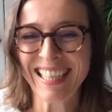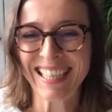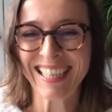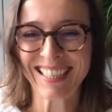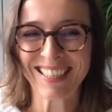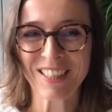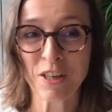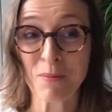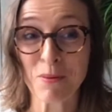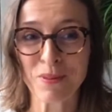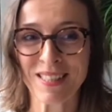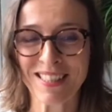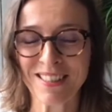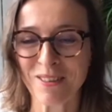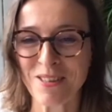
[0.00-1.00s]
euh, comme
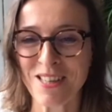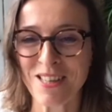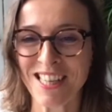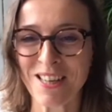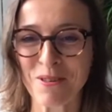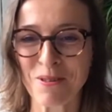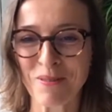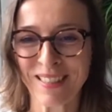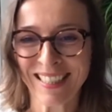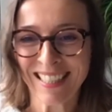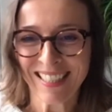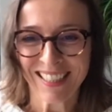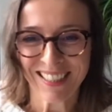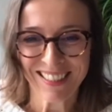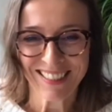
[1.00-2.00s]
on dit dans le jargon.
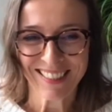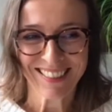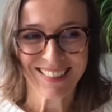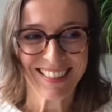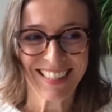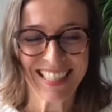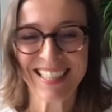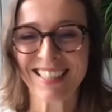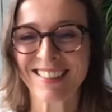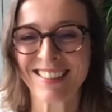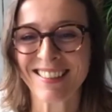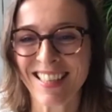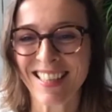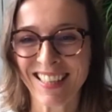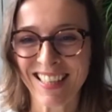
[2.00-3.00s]
Euh, et
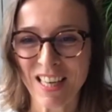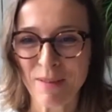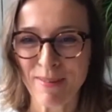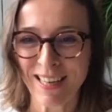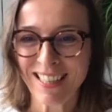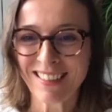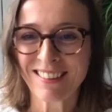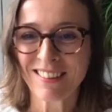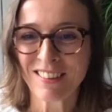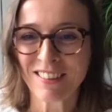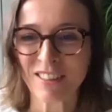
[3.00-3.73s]
Thierry Libert,